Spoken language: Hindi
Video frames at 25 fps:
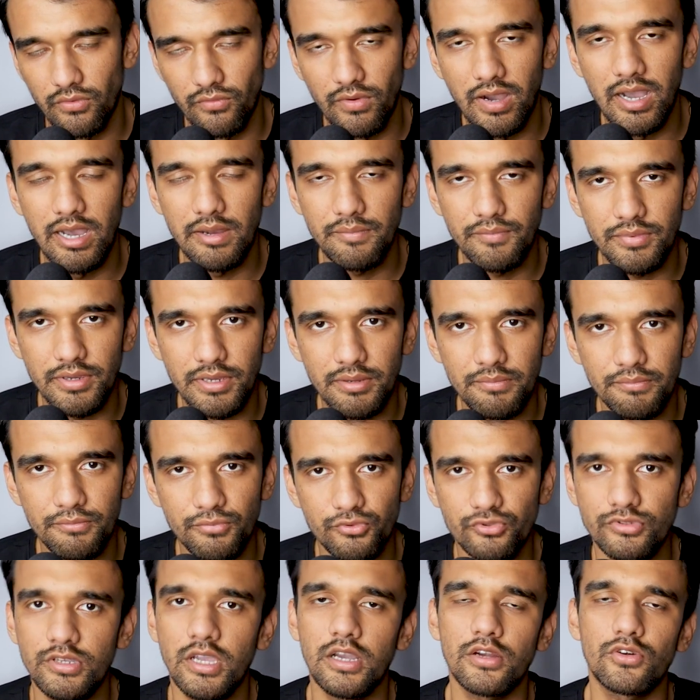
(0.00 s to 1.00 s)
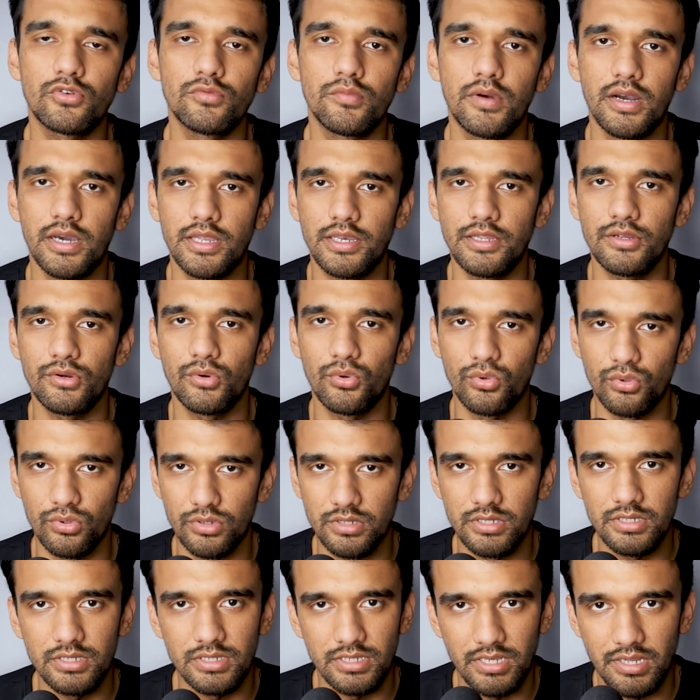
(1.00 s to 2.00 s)
वहाँ पे पूजा कुमारी
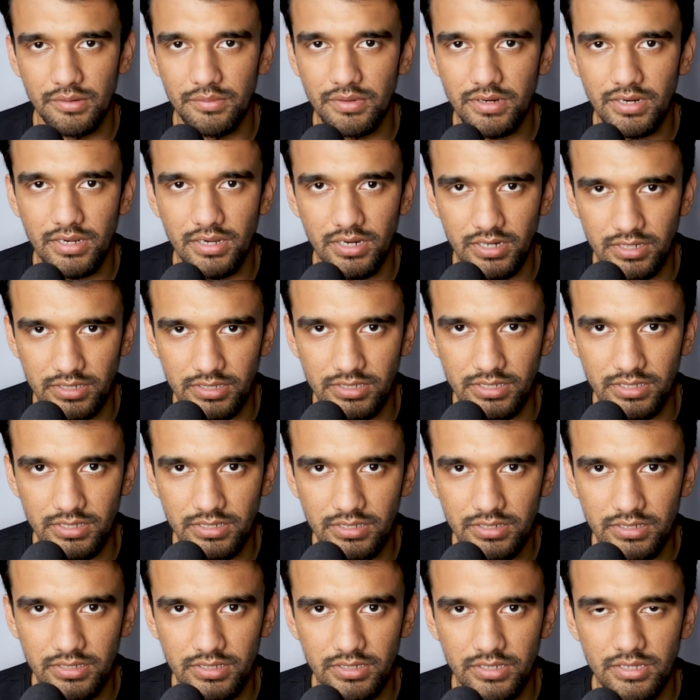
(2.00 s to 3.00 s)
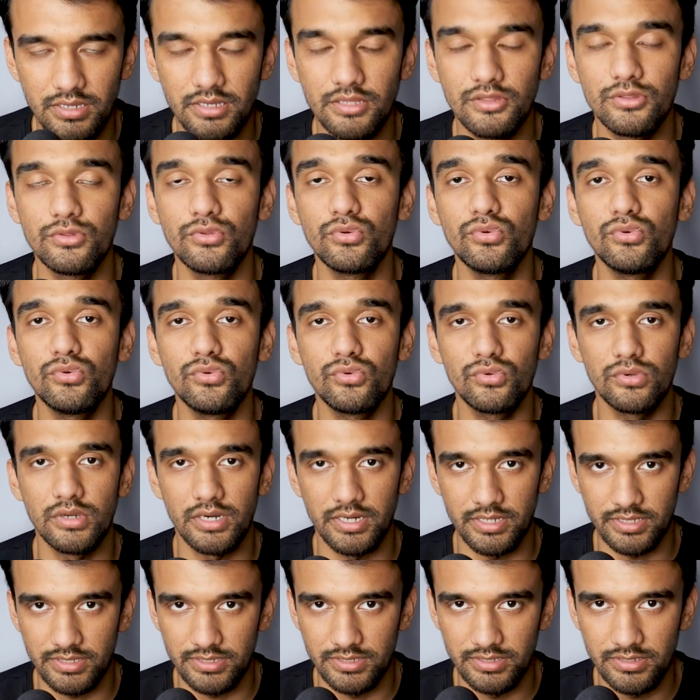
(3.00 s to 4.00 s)
ओढ़ नामक लड़की हिंदू
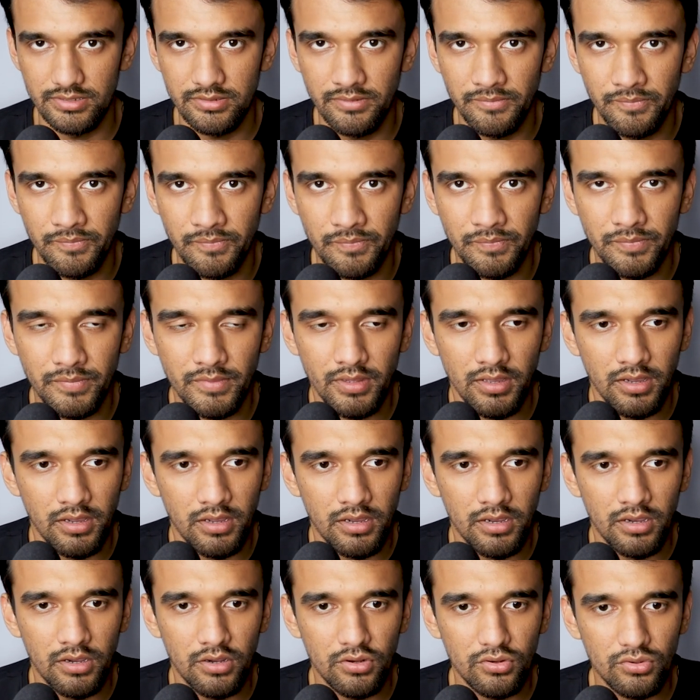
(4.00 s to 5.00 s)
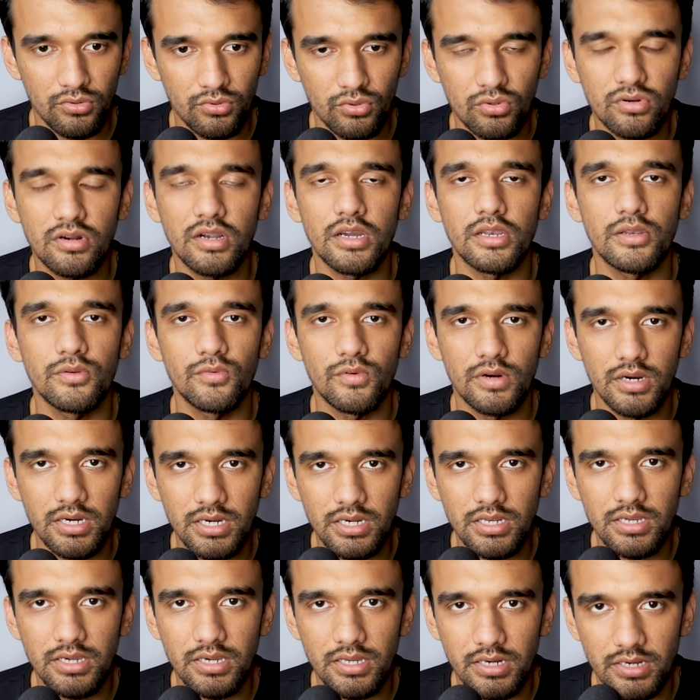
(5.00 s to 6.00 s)
लड़की को
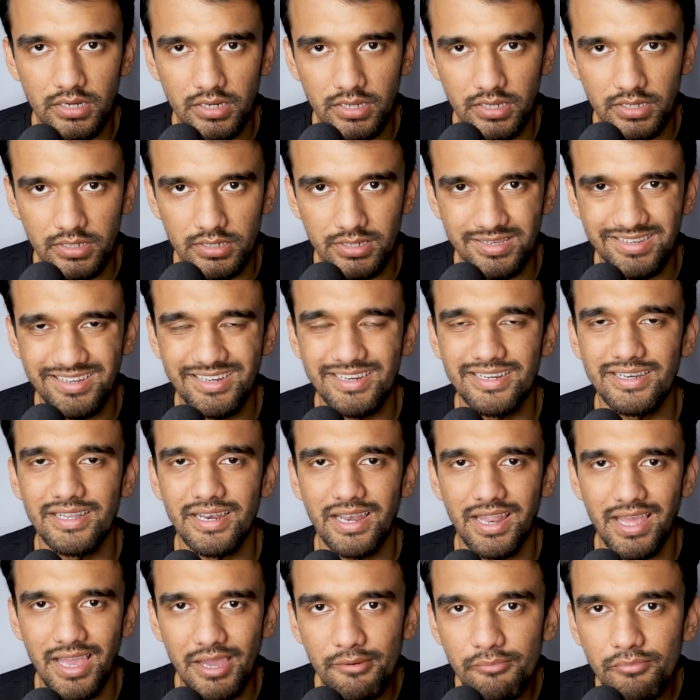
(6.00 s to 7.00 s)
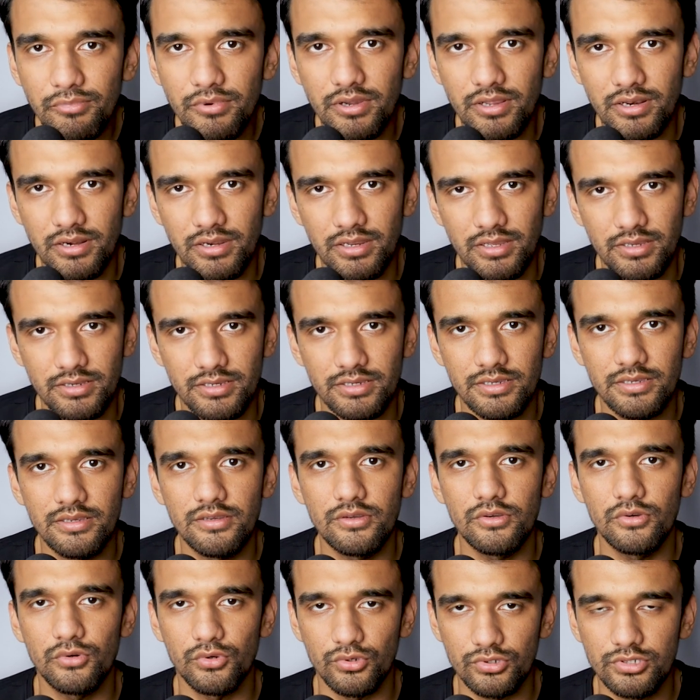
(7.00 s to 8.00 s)
कन्वर्ट करने की किडनैप करने की
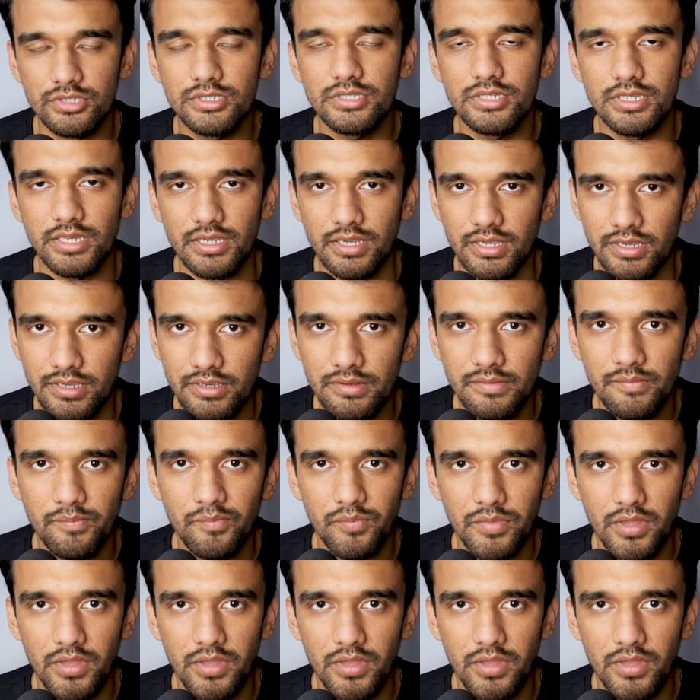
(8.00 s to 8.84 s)
कोशिश की गई